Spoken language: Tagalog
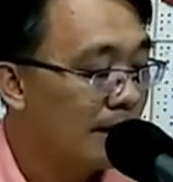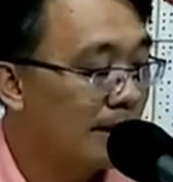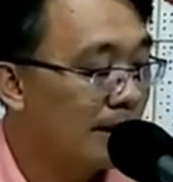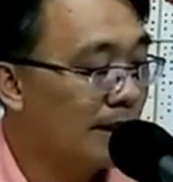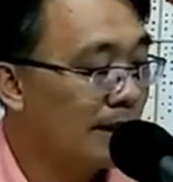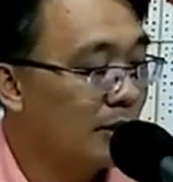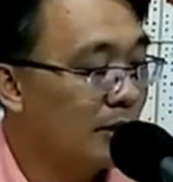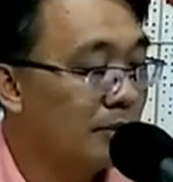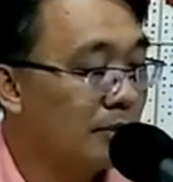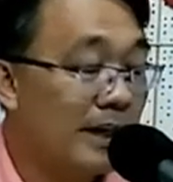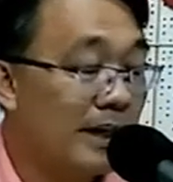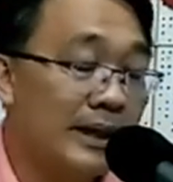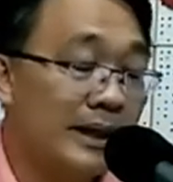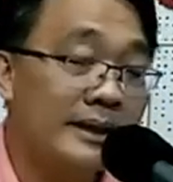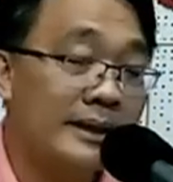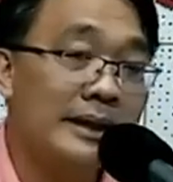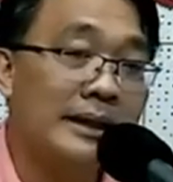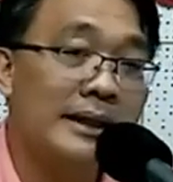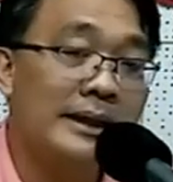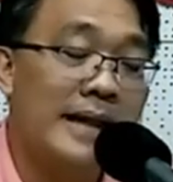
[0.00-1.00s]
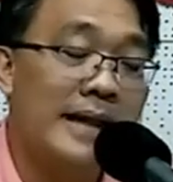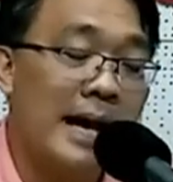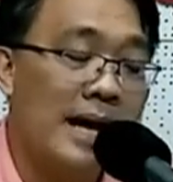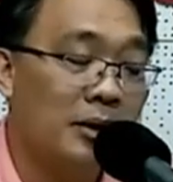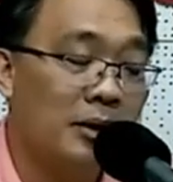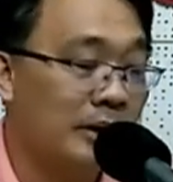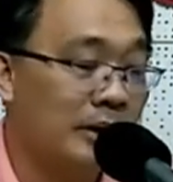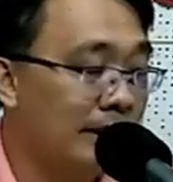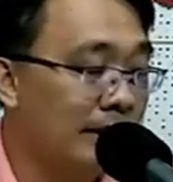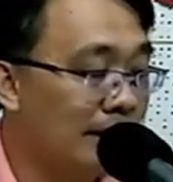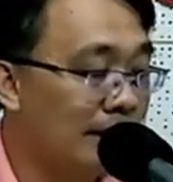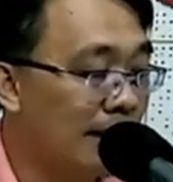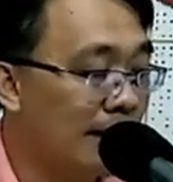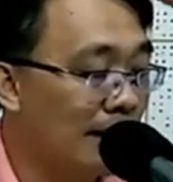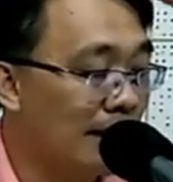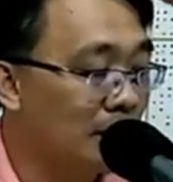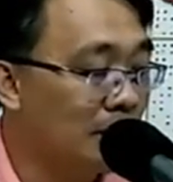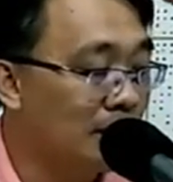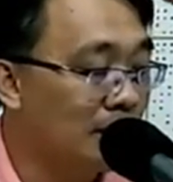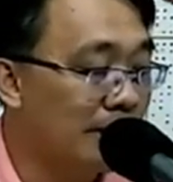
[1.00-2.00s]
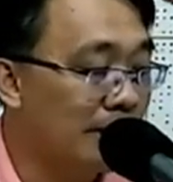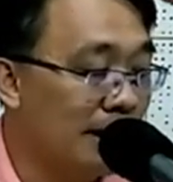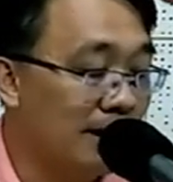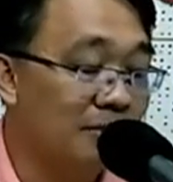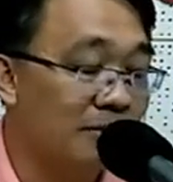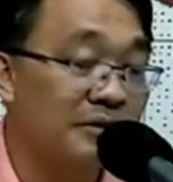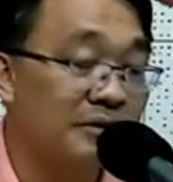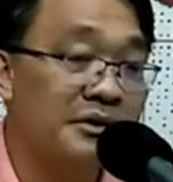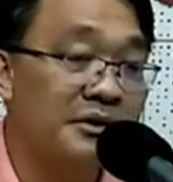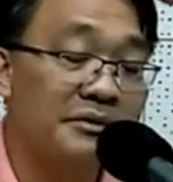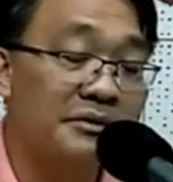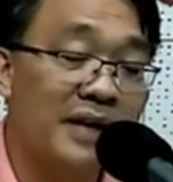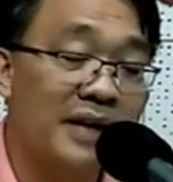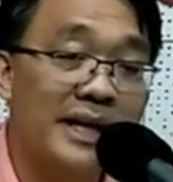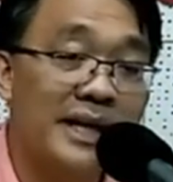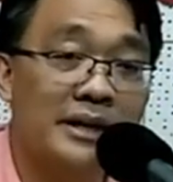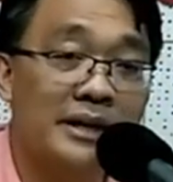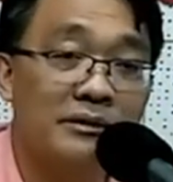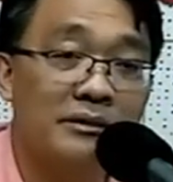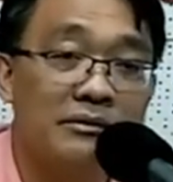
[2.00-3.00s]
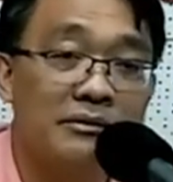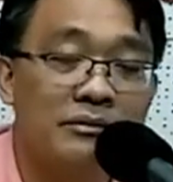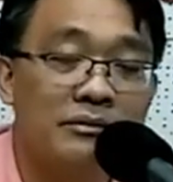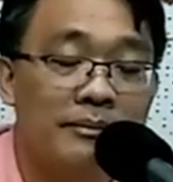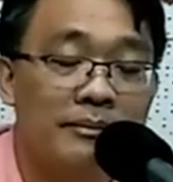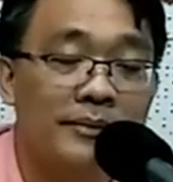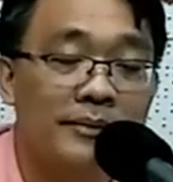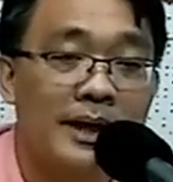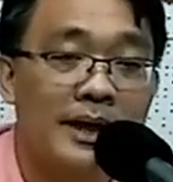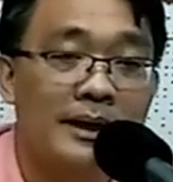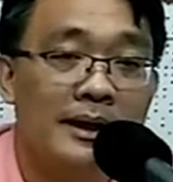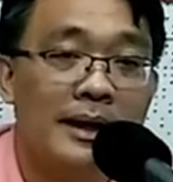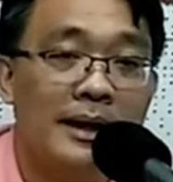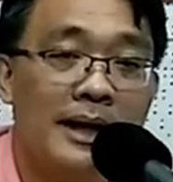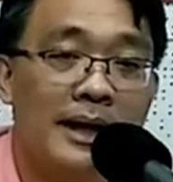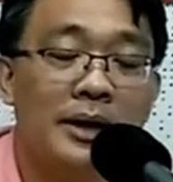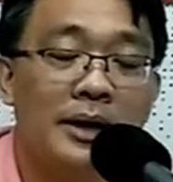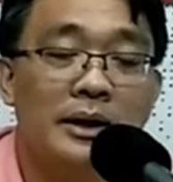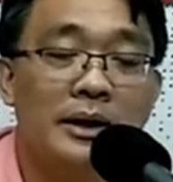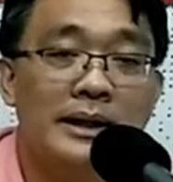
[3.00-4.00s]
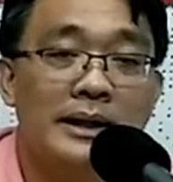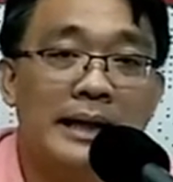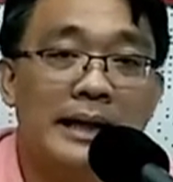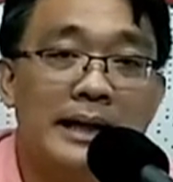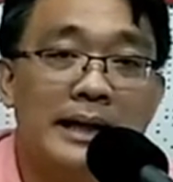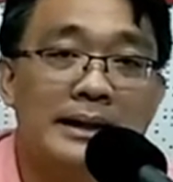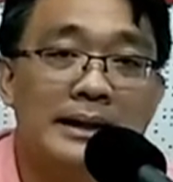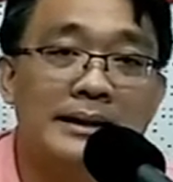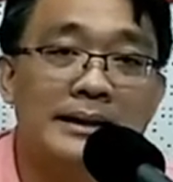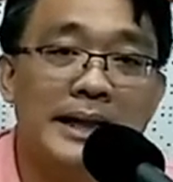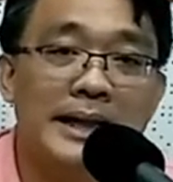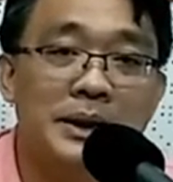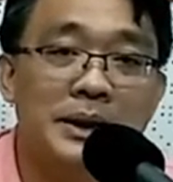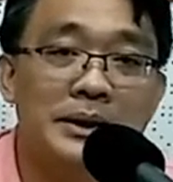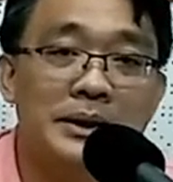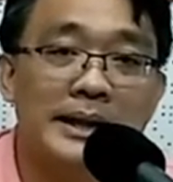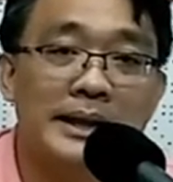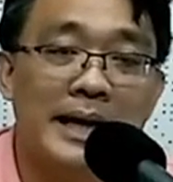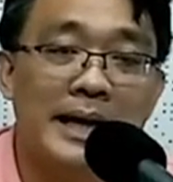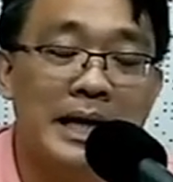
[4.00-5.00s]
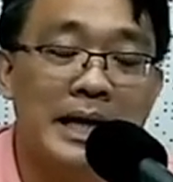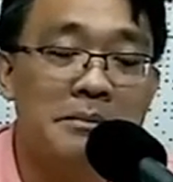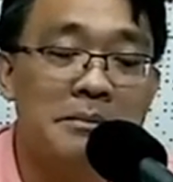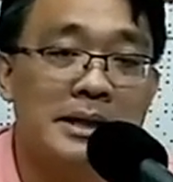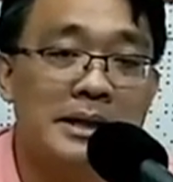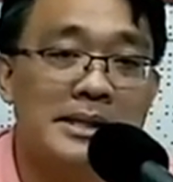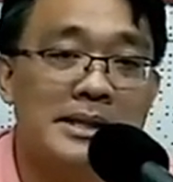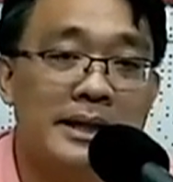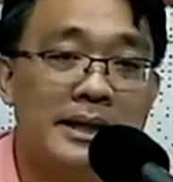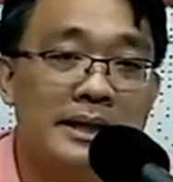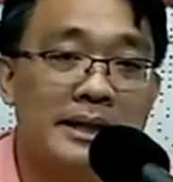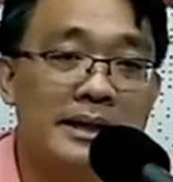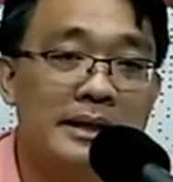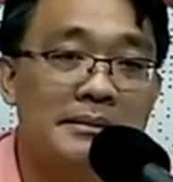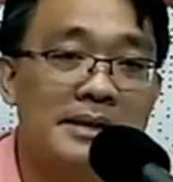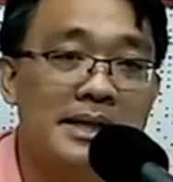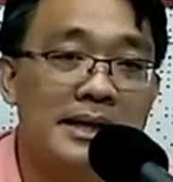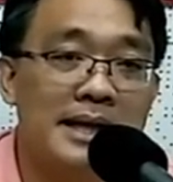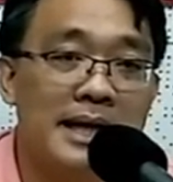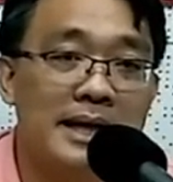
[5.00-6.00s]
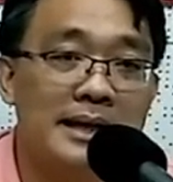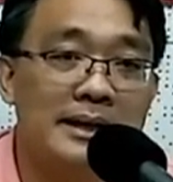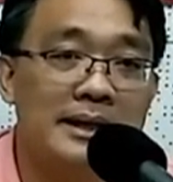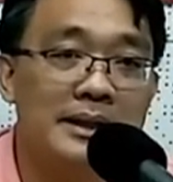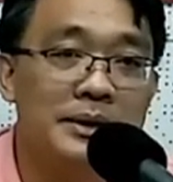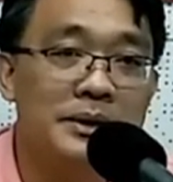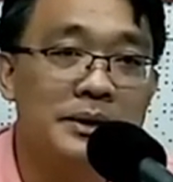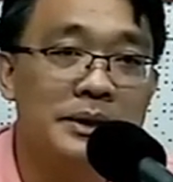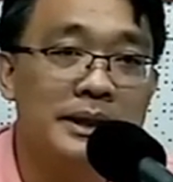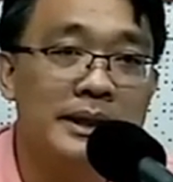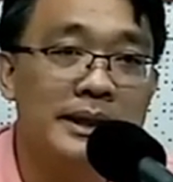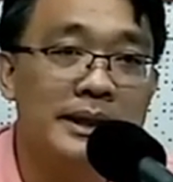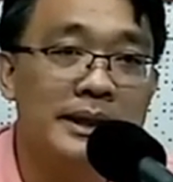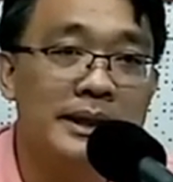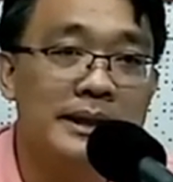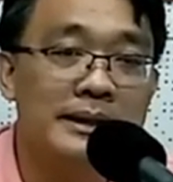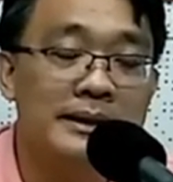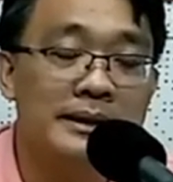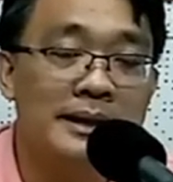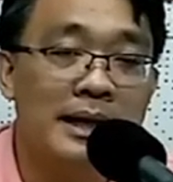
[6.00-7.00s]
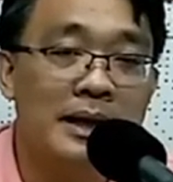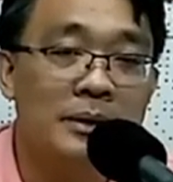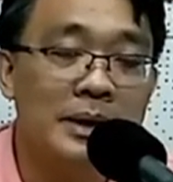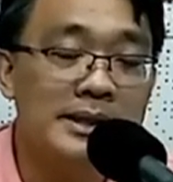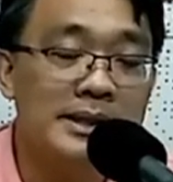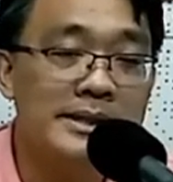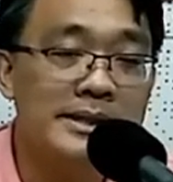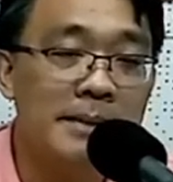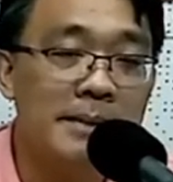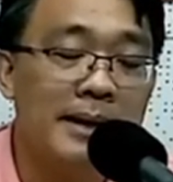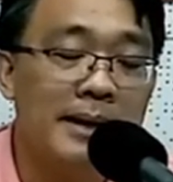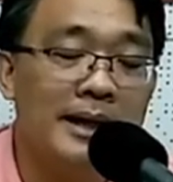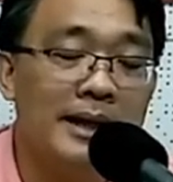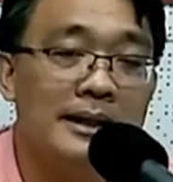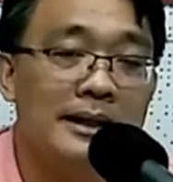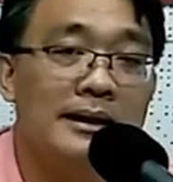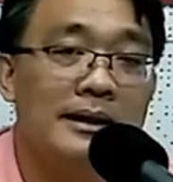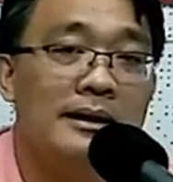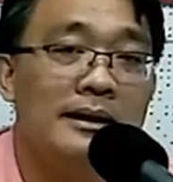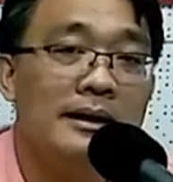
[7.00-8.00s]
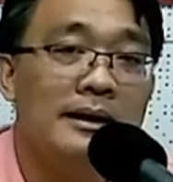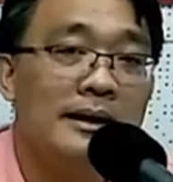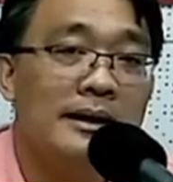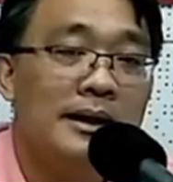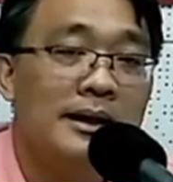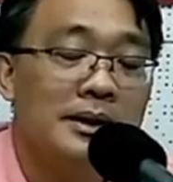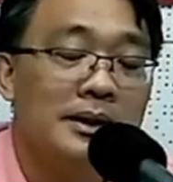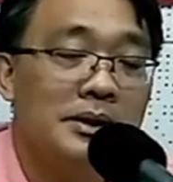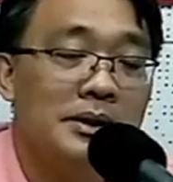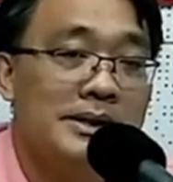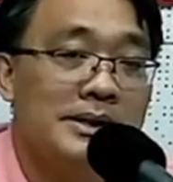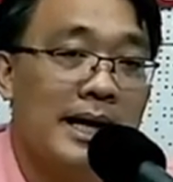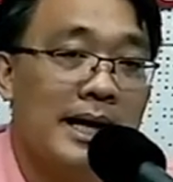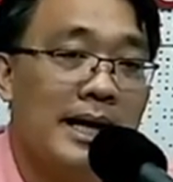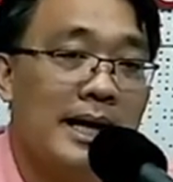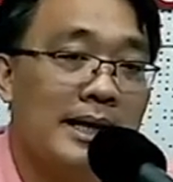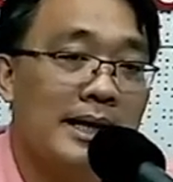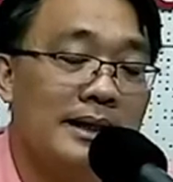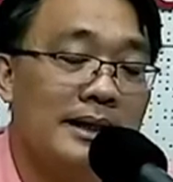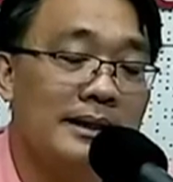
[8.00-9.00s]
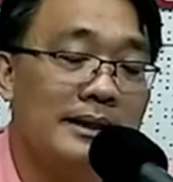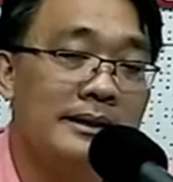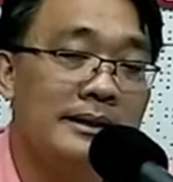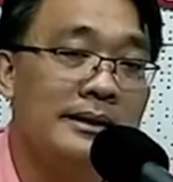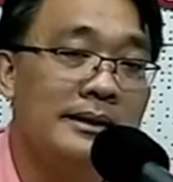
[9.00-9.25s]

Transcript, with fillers: kada iti man iti linaon iti canon 1055 ano kitaen tayo tinakaybasaran na matlaang daytoy kat awan sa bali no saan